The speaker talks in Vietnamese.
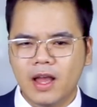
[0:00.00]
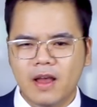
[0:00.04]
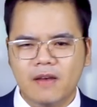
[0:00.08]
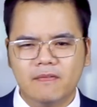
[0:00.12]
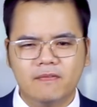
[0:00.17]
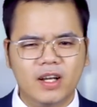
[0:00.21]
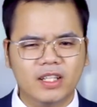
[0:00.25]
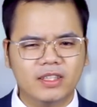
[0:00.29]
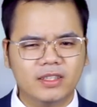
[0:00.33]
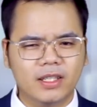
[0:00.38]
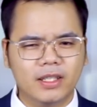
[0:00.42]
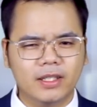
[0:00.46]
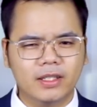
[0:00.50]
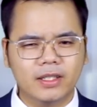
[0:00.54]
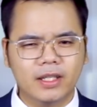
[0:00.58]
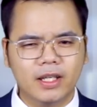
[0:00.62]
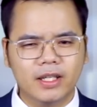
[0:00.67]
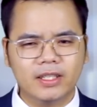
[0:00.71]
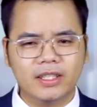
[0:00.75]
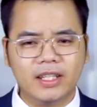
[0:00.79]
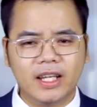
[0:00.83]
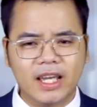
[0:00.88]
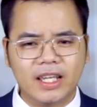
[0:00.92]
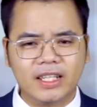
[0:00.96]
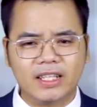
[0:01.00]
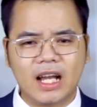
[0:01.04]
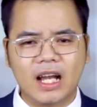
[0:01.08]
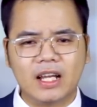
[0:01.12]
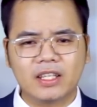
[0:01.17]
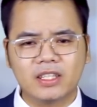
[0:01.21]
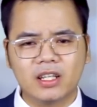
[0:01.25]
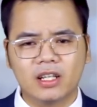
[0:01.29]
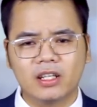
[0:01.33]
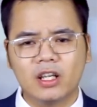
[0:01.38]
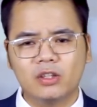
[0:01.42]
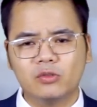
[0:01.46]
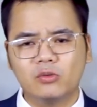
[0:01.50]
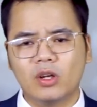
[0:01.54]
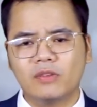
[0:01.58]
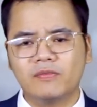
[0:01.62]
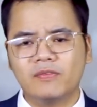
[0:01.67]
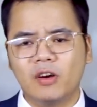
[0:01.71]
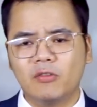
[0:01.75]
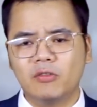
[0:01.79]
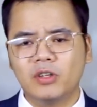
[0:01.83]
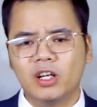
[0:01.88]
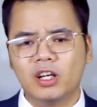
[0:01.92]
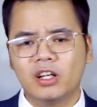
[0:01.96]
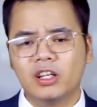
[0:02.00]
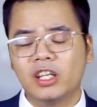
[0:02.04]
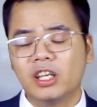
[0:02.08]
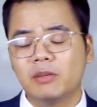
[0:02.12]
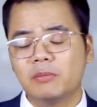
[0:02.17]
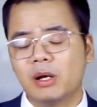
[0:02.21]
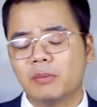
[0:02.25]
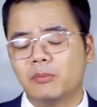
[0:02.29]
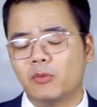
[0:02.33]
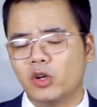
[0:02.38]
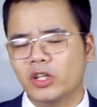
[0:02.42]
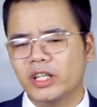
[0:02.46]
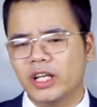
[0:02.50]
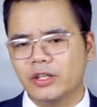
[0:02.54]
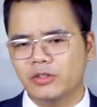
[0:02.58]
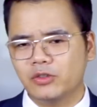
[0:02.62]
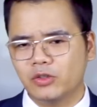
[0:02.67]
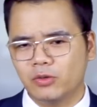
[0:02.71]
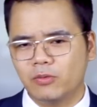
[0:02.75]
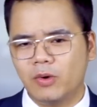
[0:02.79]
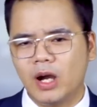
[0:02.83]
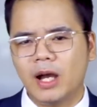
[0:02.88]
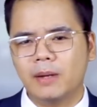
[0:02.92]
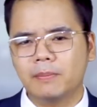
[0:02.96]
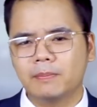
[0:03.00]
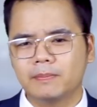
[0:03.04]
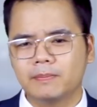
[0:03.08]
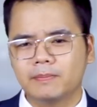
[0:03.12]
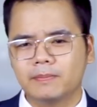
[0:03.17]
và tình hình ngày càng trở nên tuyệt vọng hơn khi mà mỗi ngày trôi qua.